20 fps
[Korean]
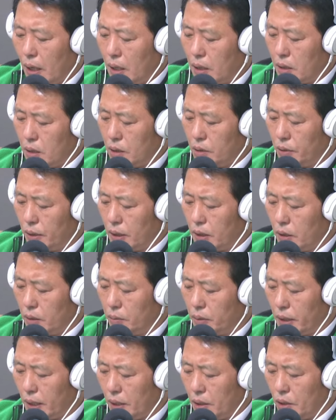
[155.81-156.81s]

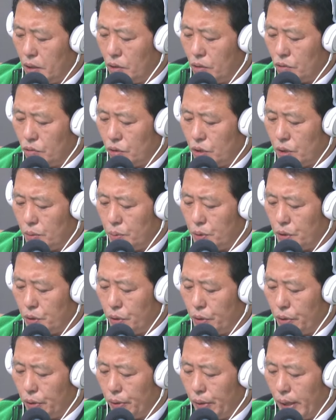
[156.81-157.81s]
의원님
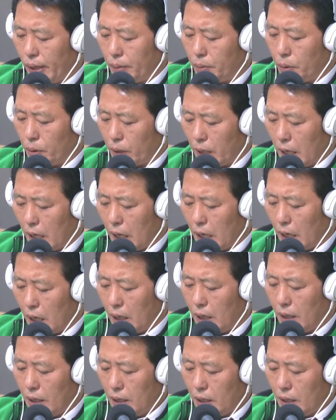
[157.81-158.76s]
살려주십시오 해보라